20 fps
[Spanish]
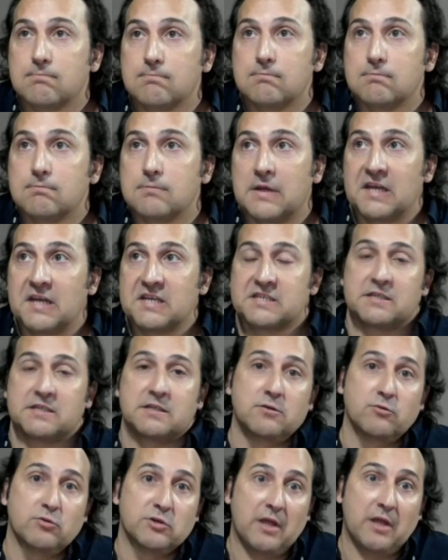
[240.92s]
que
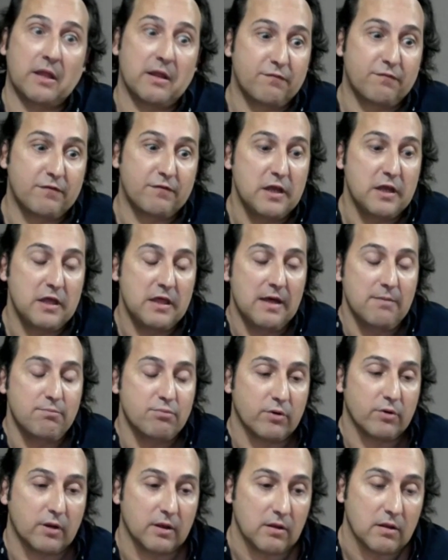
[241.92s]
no está definida
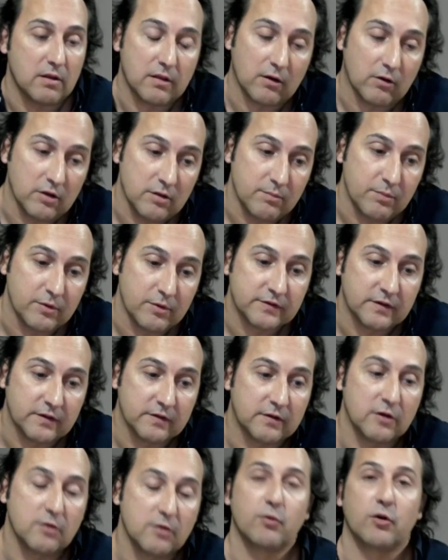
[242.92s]
porque dice, joder, pero este
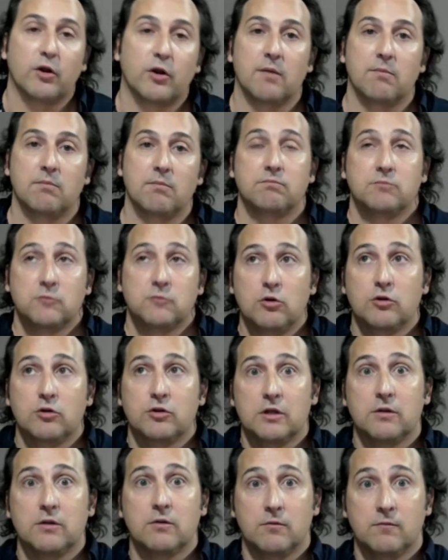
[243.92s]
tío, porque yo lo
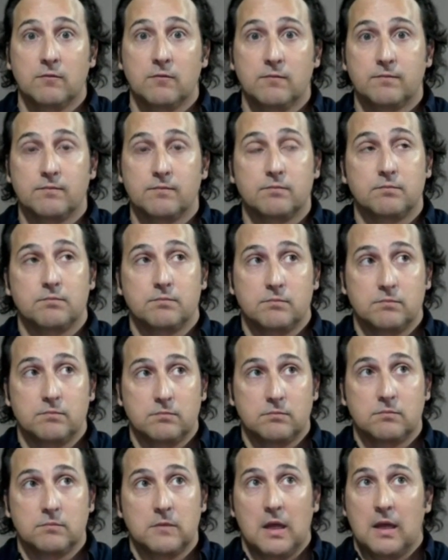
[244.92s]
entiendo, ¿no?
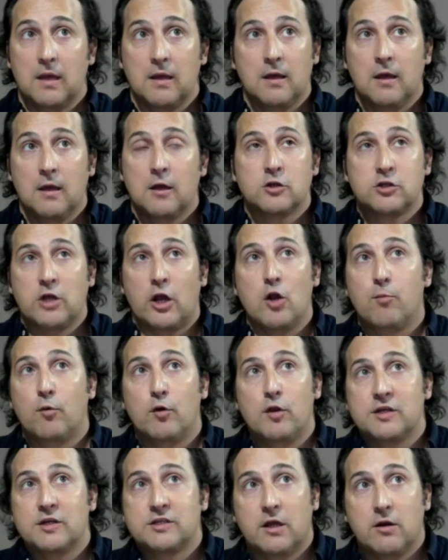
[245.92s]
O sea, no puede
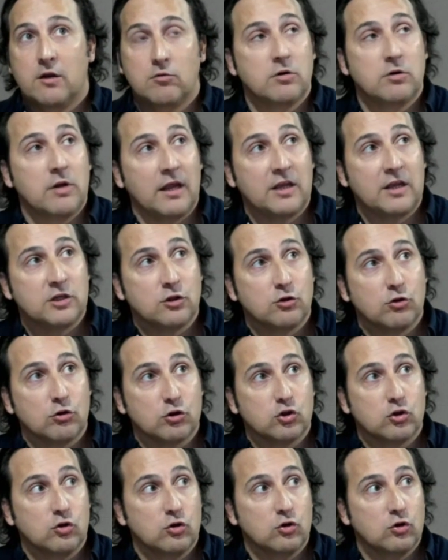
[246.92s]
ser un
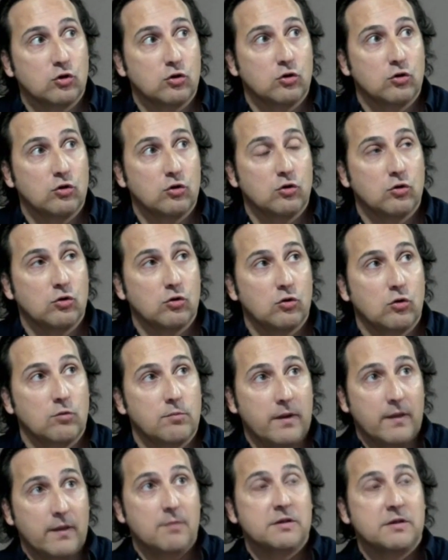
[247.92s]
exitoso hombre
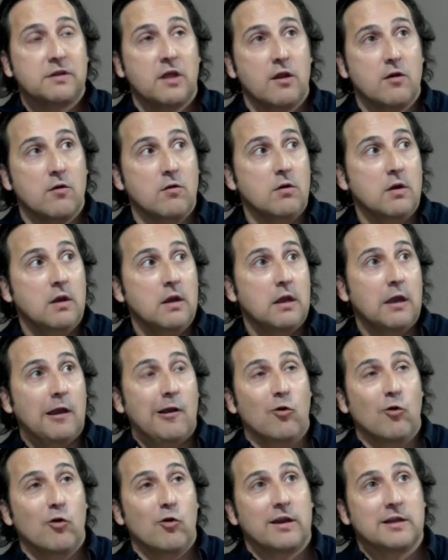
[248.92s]
del misterio y luego
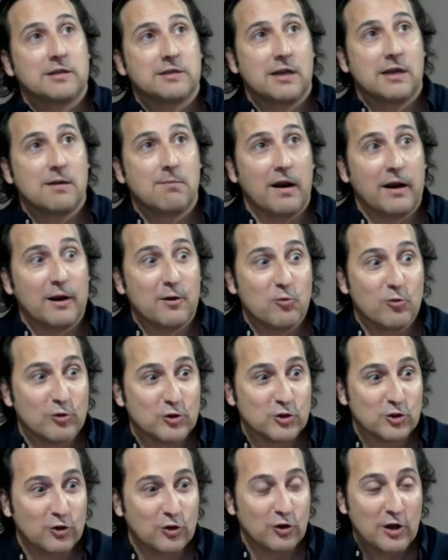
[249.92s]
quieres ser el más
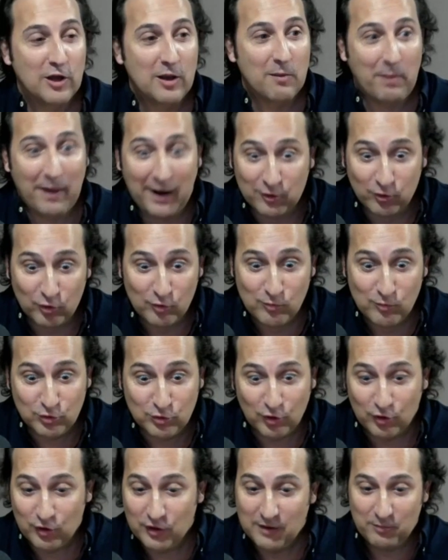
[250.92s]
riguroso para todo el mundo,
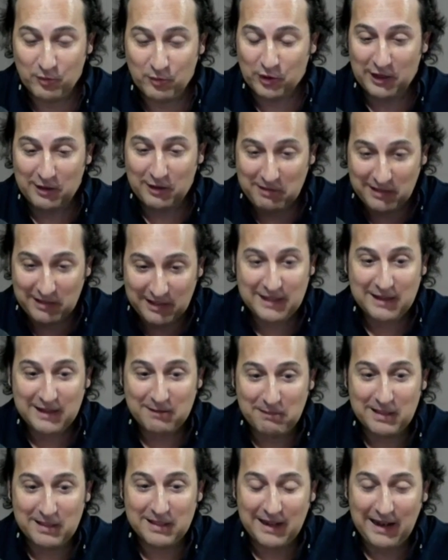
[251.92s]
porque
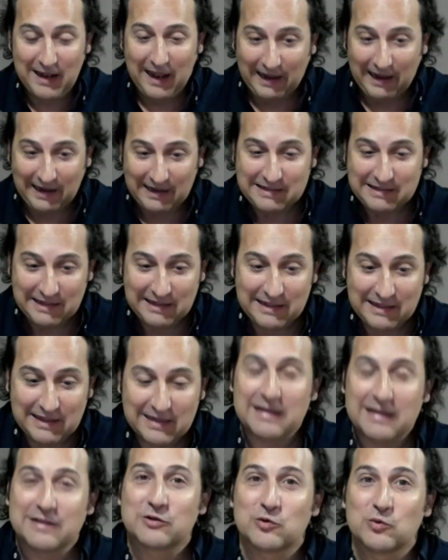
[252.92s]
evidentemente la gente
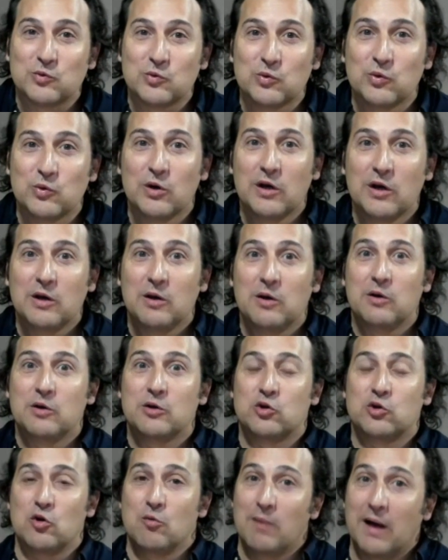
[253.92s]
tiene su, su
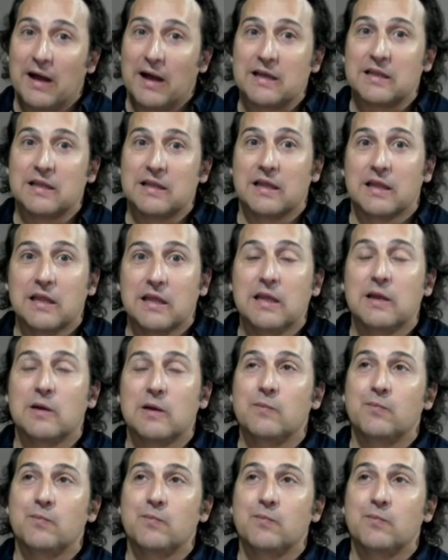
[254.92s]
imagen de ti, ¿no?